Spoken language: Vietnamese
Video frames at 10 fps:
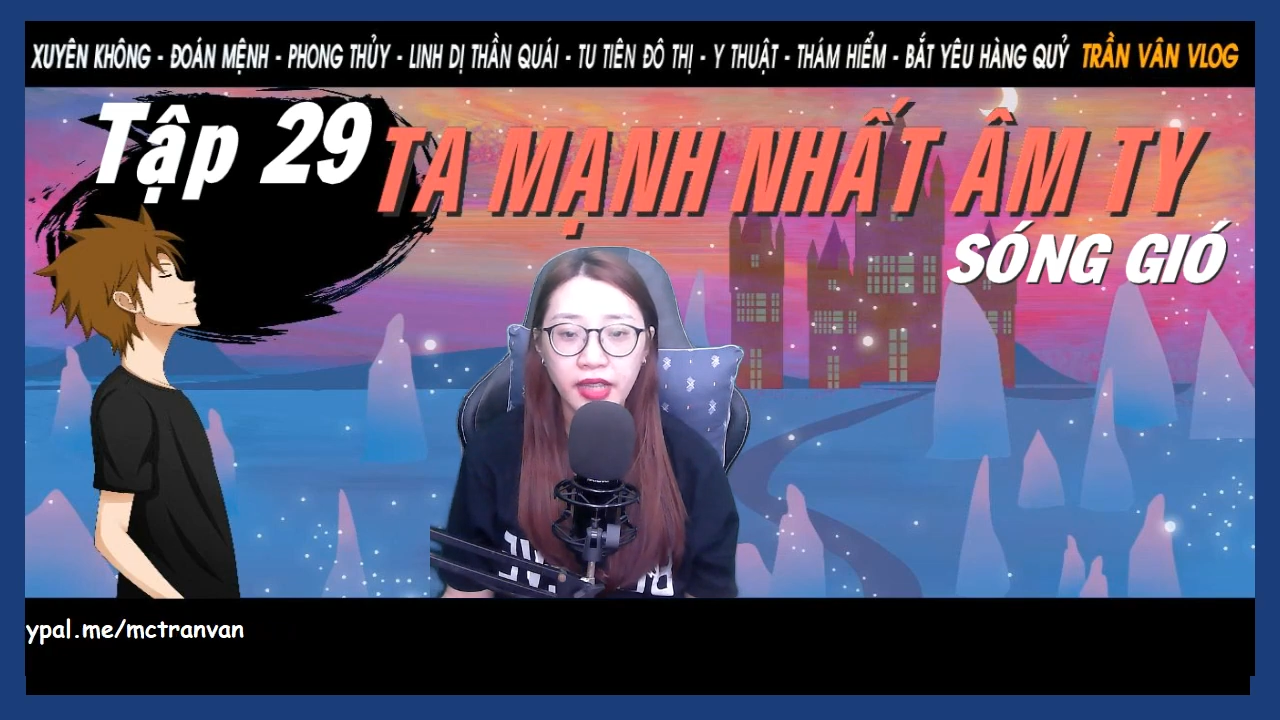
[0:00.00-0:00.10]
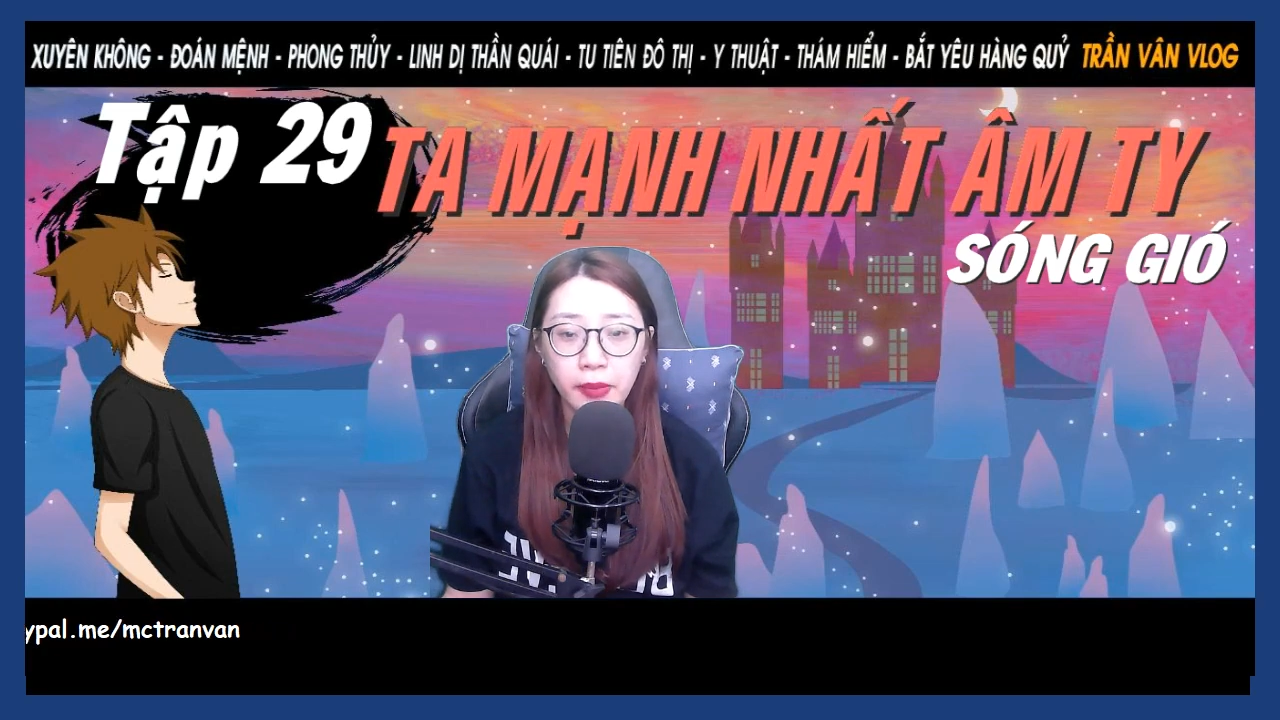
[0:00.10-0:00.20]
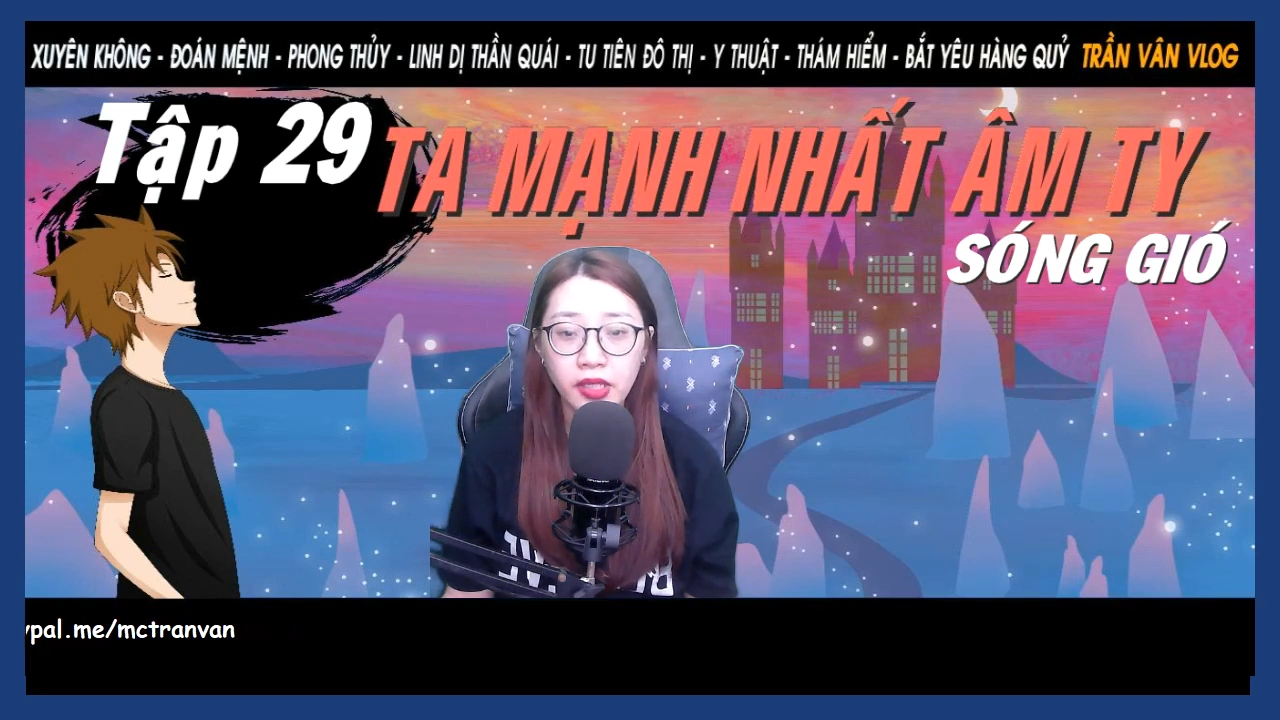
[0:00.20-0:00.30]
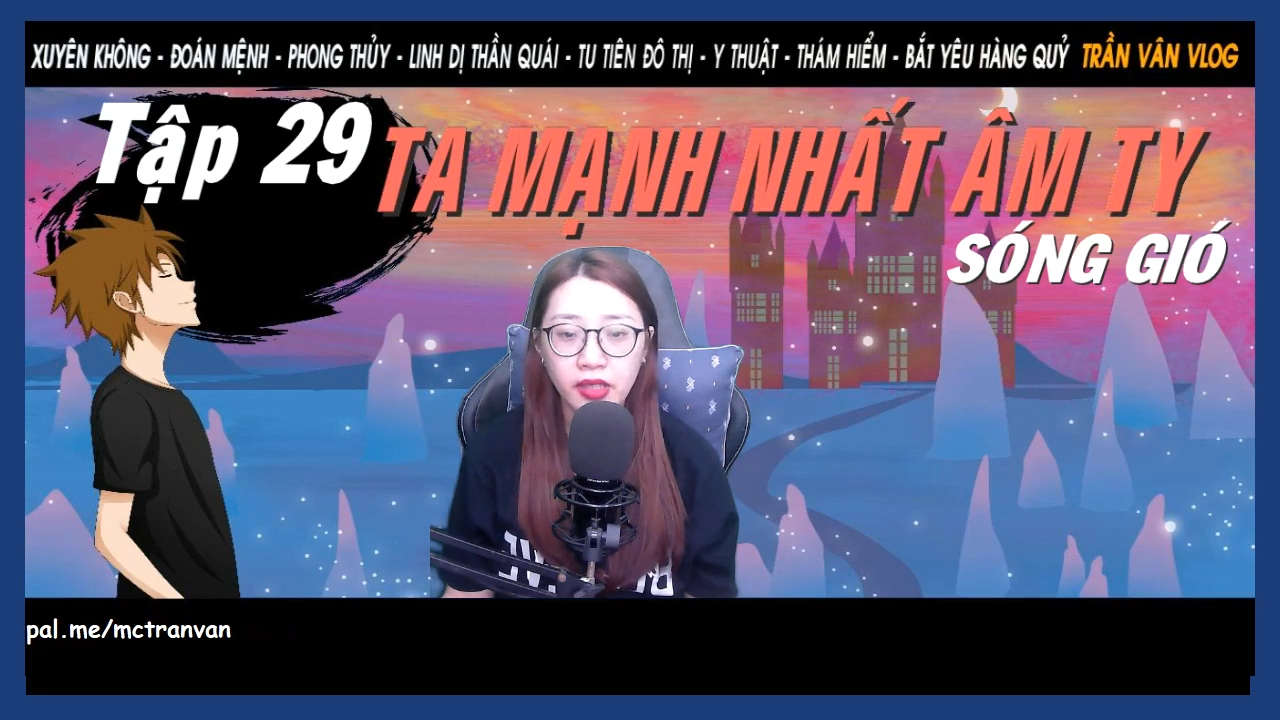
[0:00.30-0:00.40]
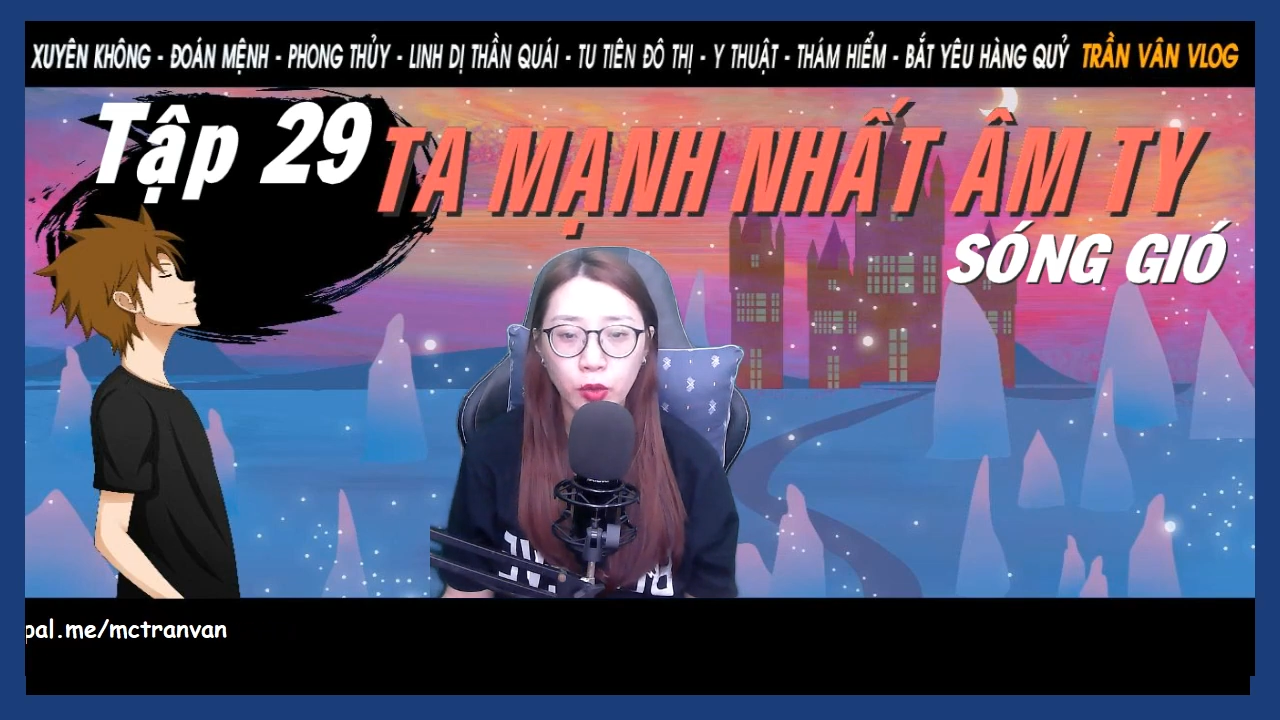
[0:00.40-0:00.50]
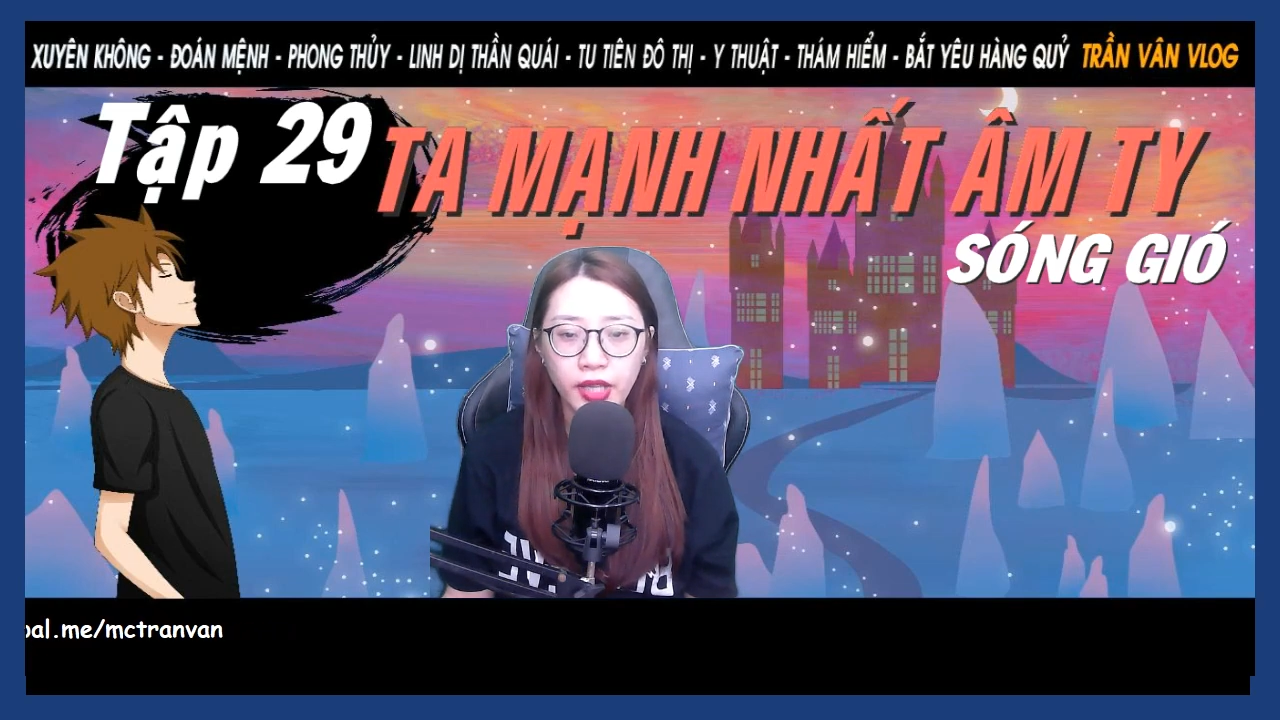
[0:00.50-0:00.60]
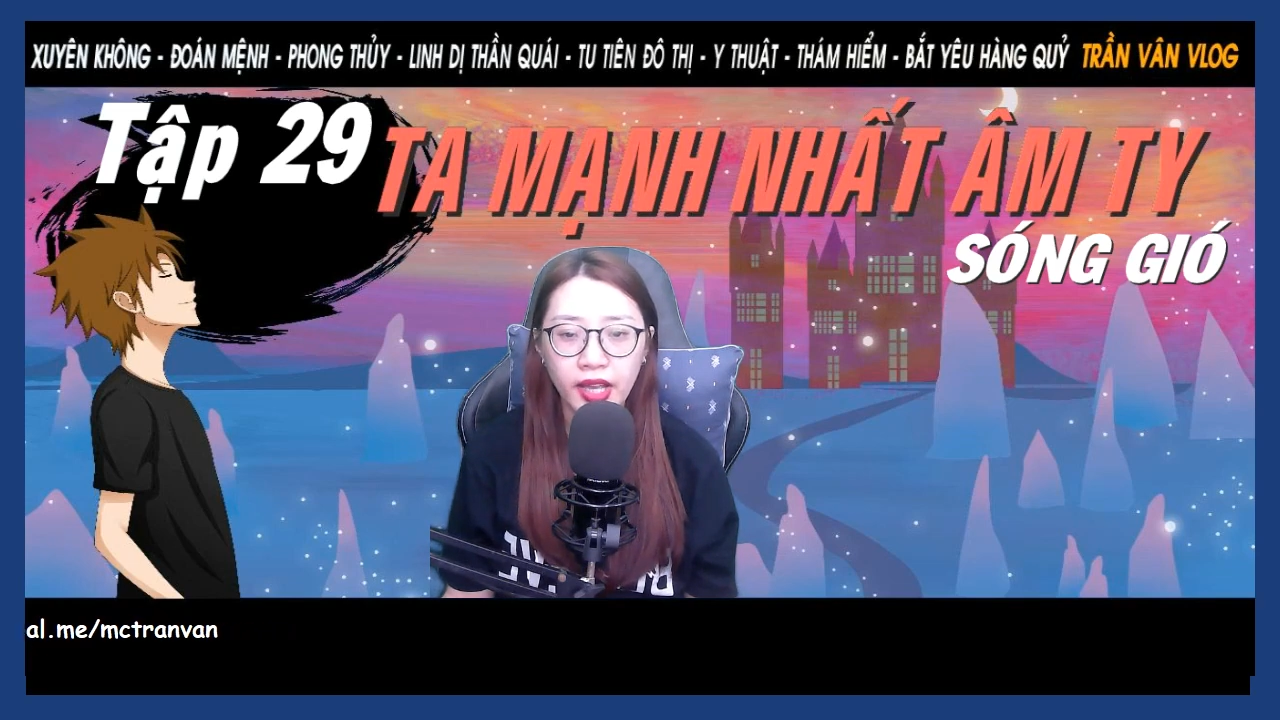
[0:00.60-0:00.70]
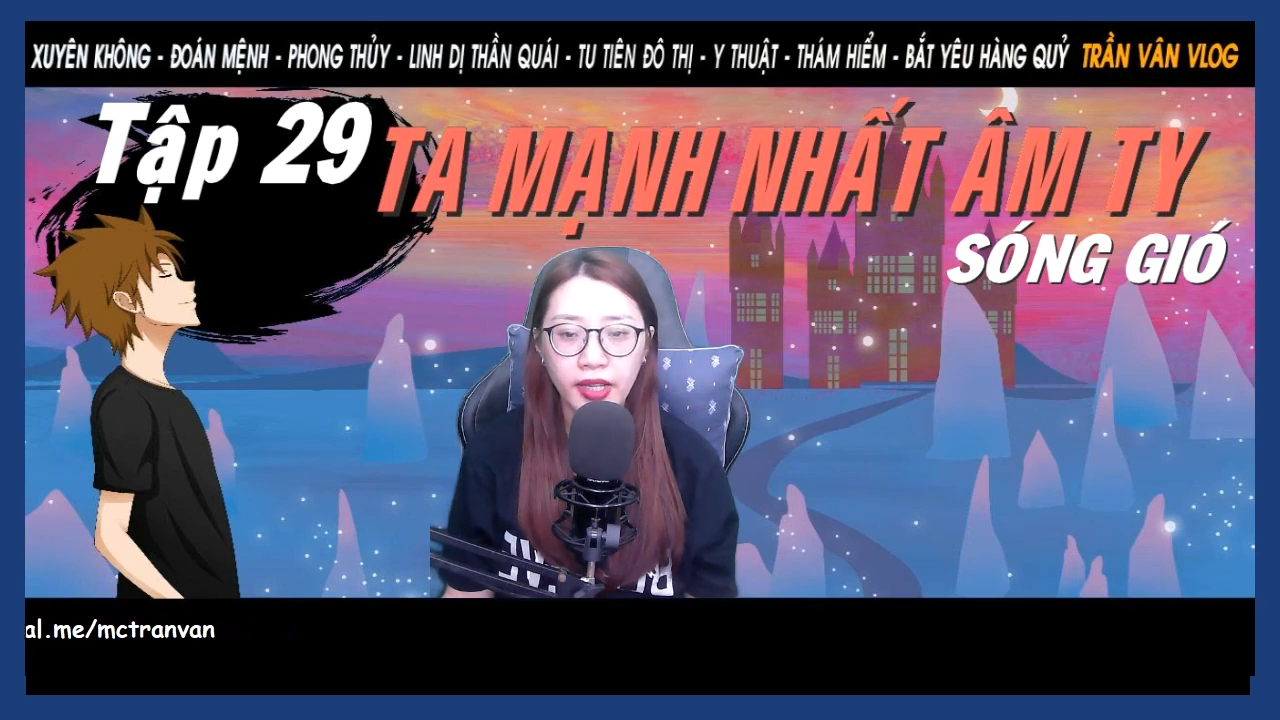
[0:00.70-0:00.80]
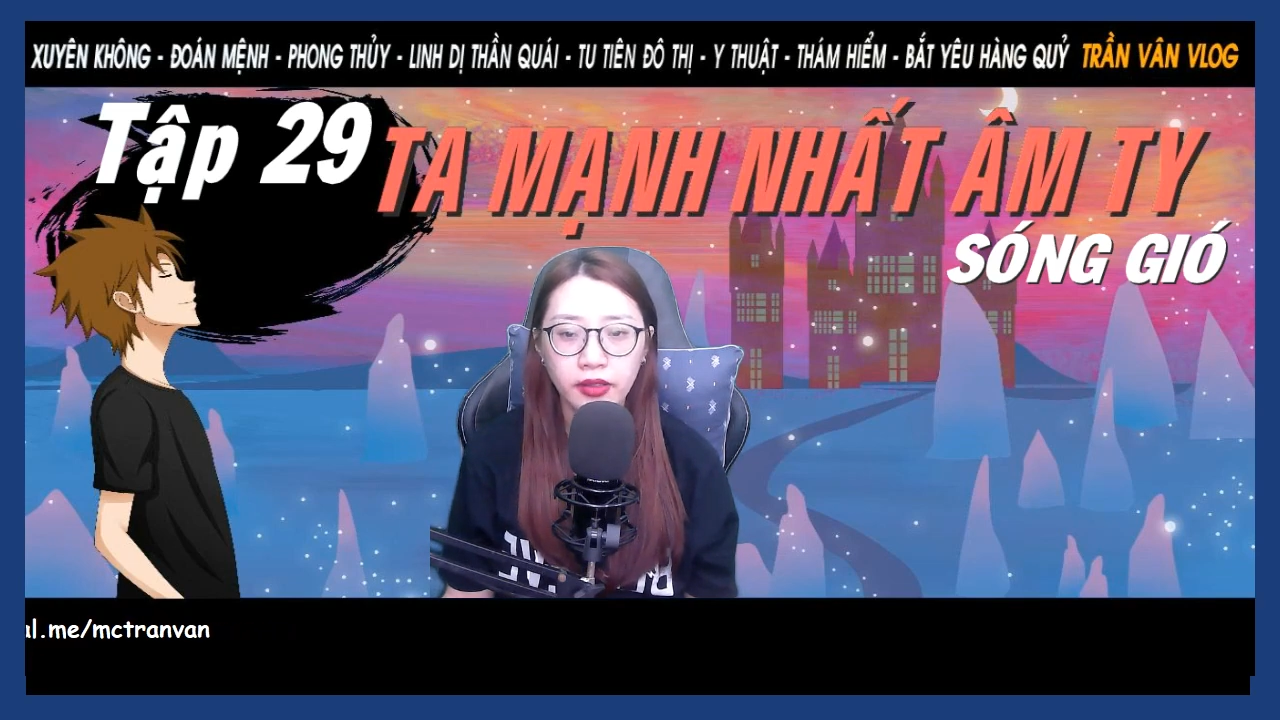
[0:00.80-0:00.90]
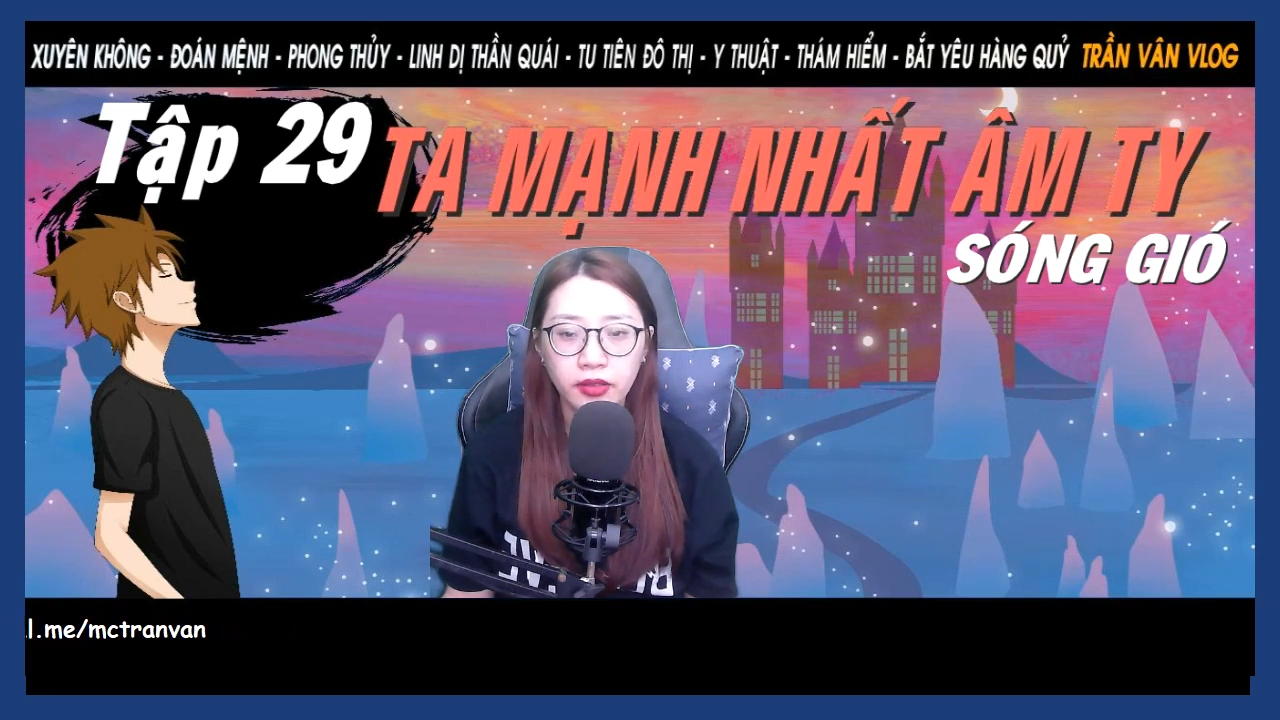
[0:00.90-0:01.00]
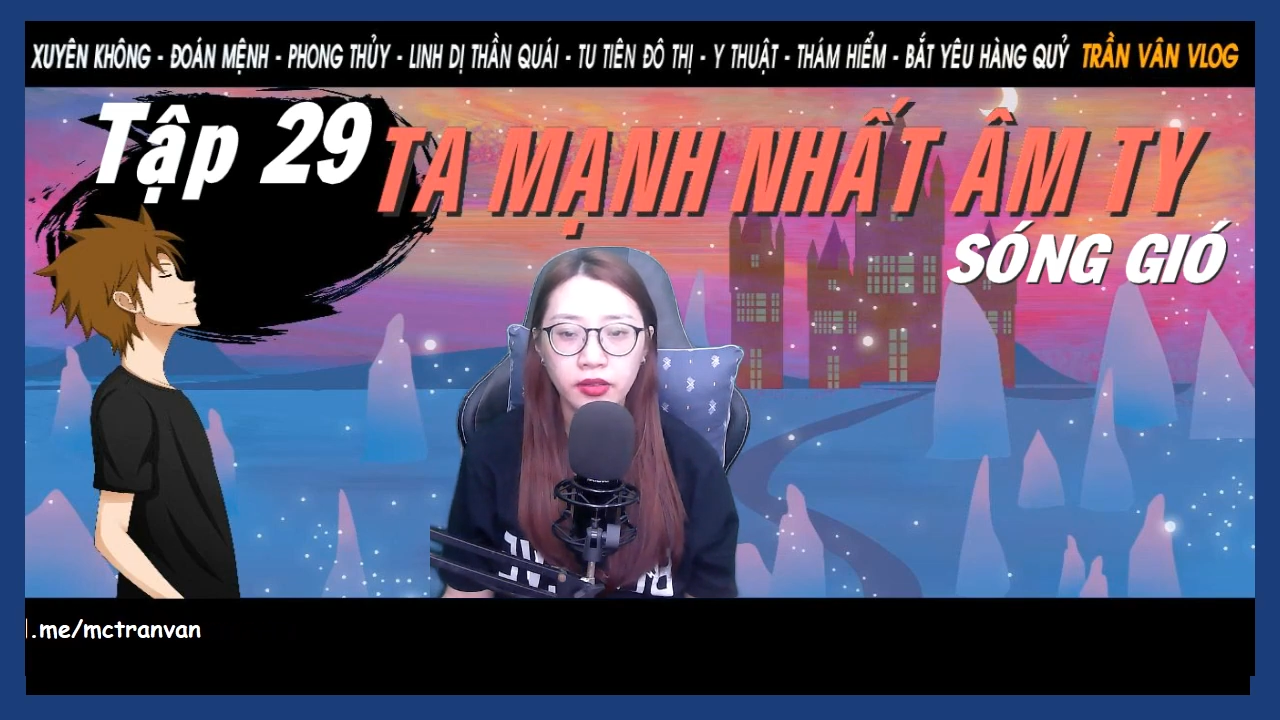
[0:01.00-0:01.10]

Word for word: cảm ơn cậu nha.